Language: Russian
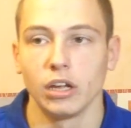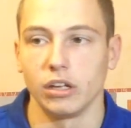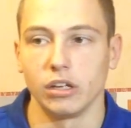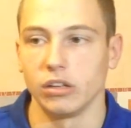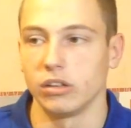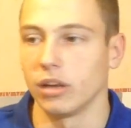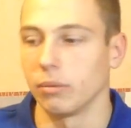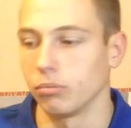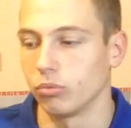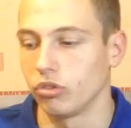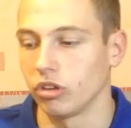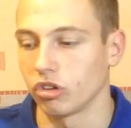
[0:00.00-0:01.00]
и
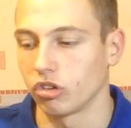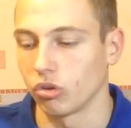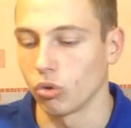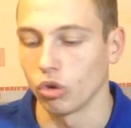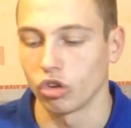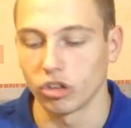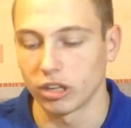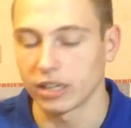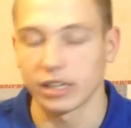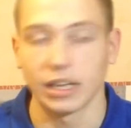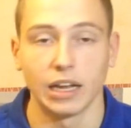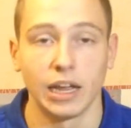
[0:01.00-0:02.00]
там у тех же Ройш и
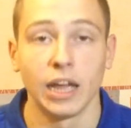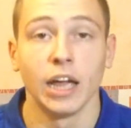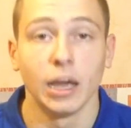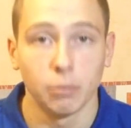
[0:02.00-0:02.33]
так далее.